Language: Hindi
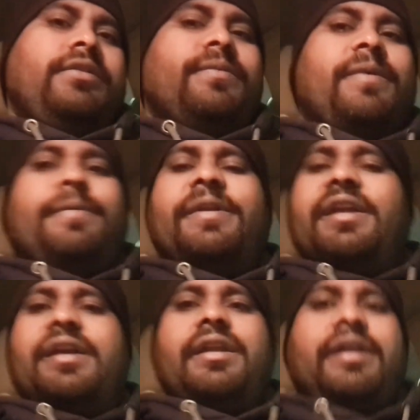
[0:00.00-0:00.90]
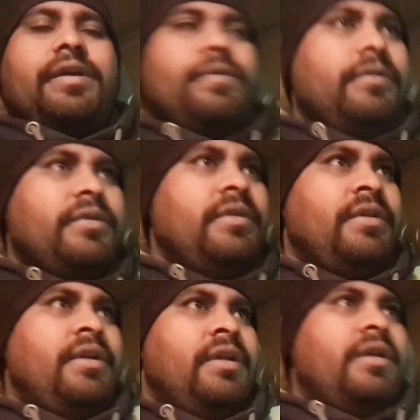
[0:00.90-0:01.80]
तो मैं भी निकल गया हूँ
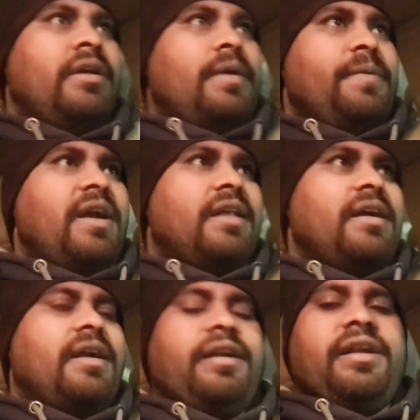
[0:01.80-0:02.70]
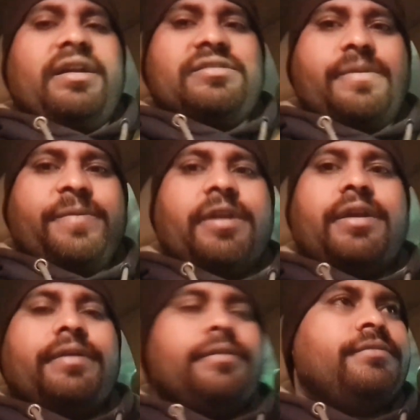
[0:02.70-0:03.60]
अभी आधा घंटे का समय
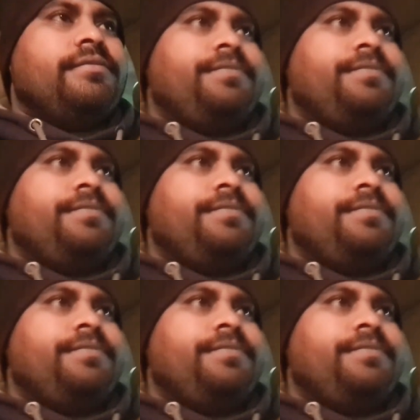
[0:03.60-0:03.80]
है